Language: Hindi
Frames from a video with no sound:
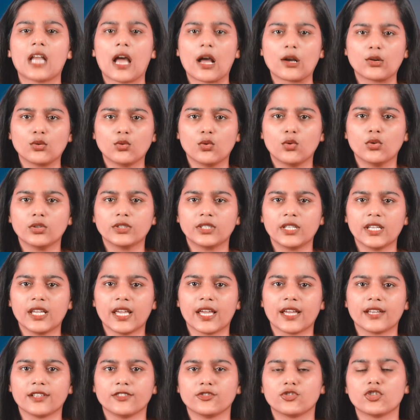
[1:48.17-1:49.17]
लागू
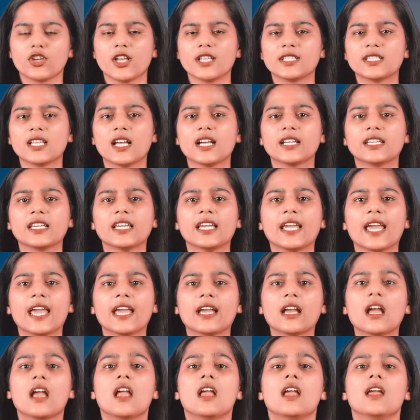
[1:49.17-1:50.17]
होती है जैसा कि
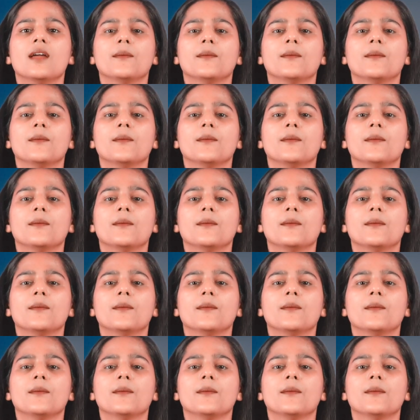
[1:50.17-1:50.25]
एक